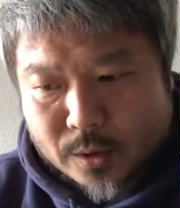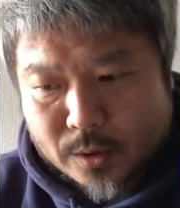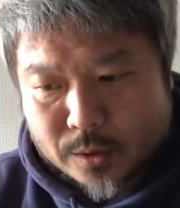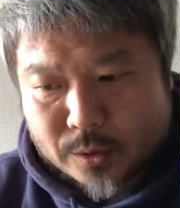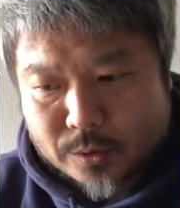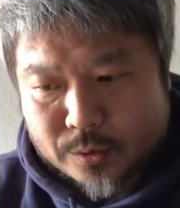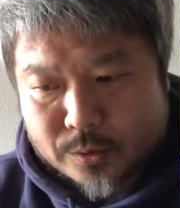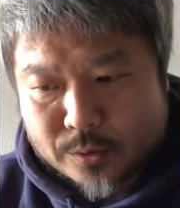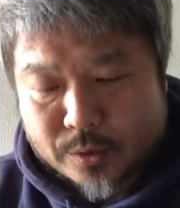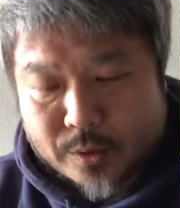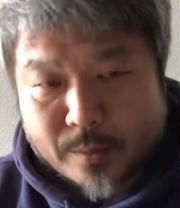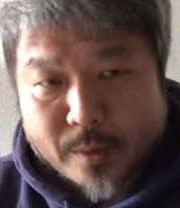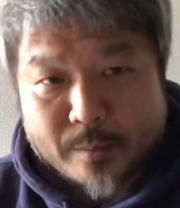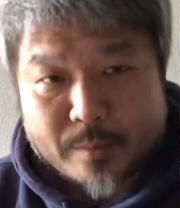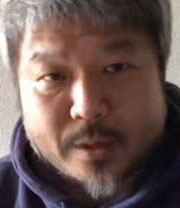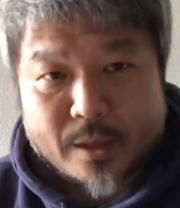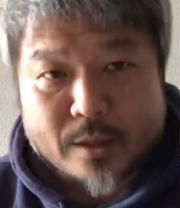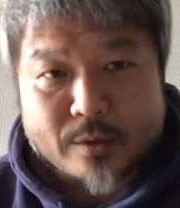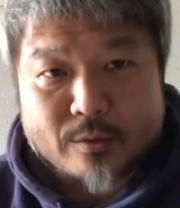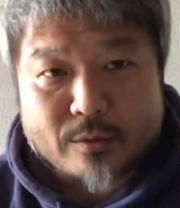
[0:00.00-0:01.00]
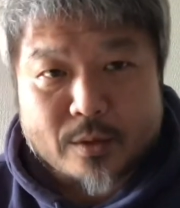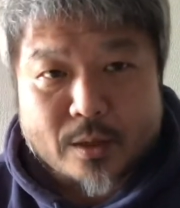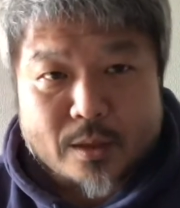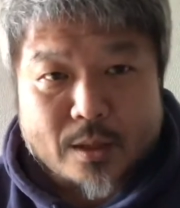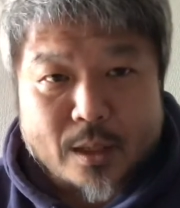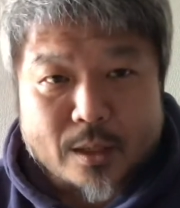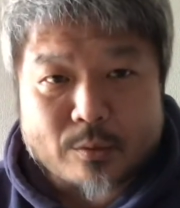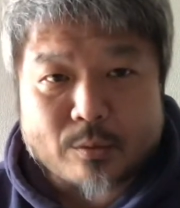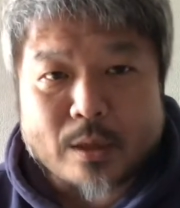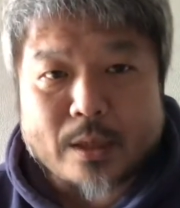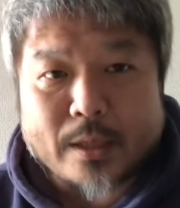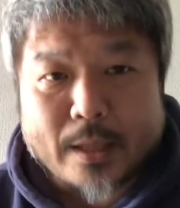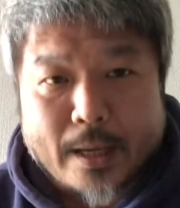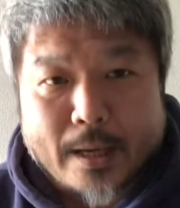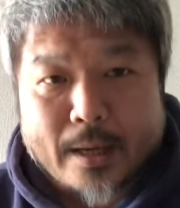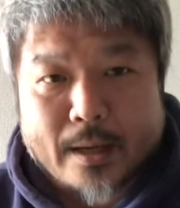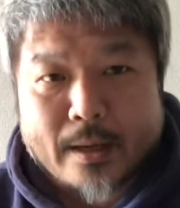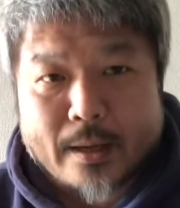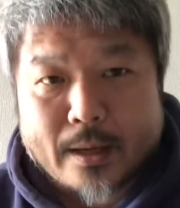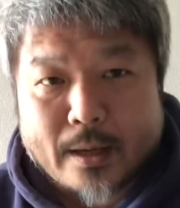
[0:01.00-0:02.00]
というふうにまあみんな言ってたりとか
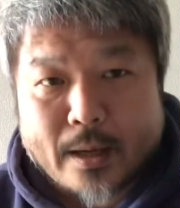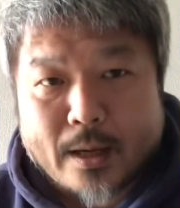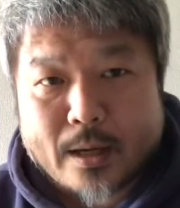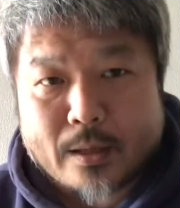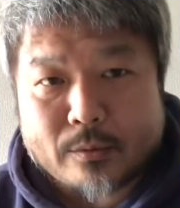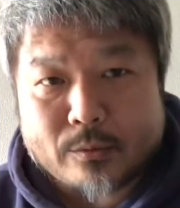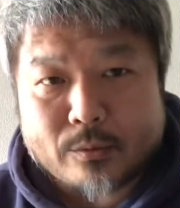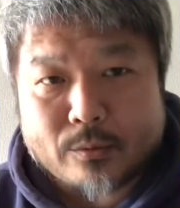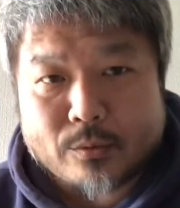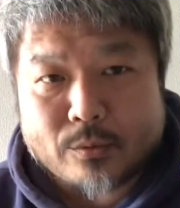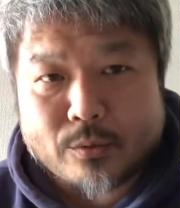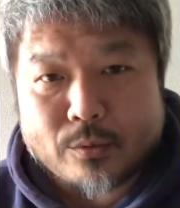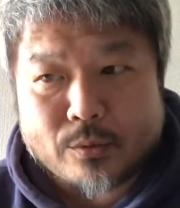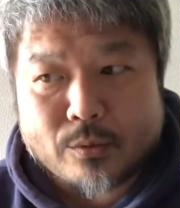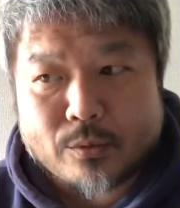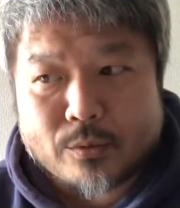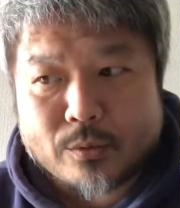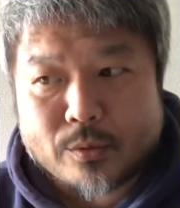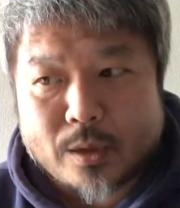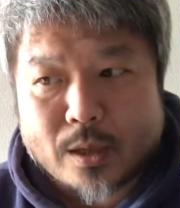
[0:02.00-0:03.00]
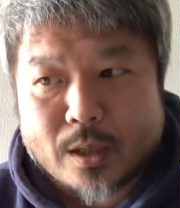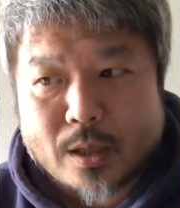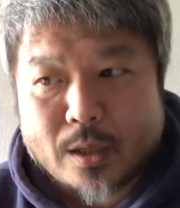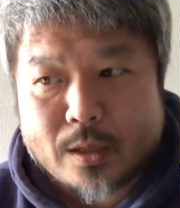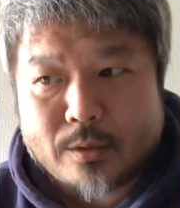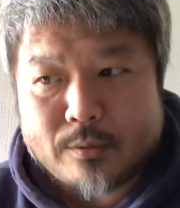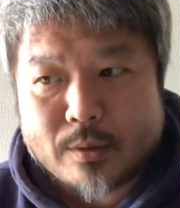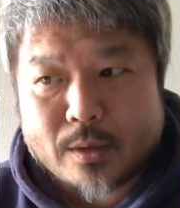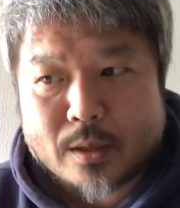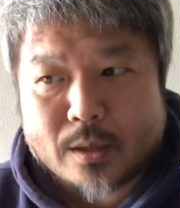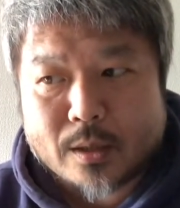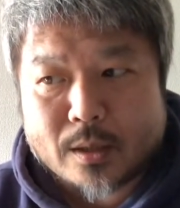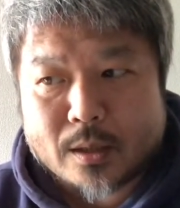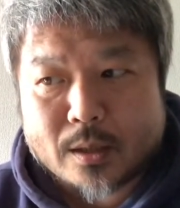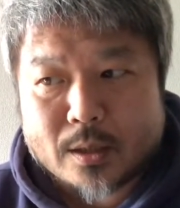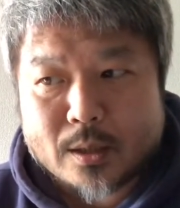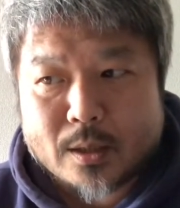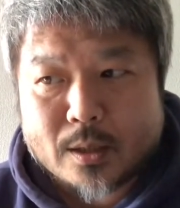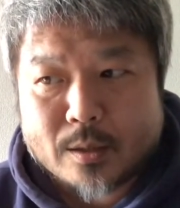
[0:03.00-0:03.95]
ね、あのー、中には、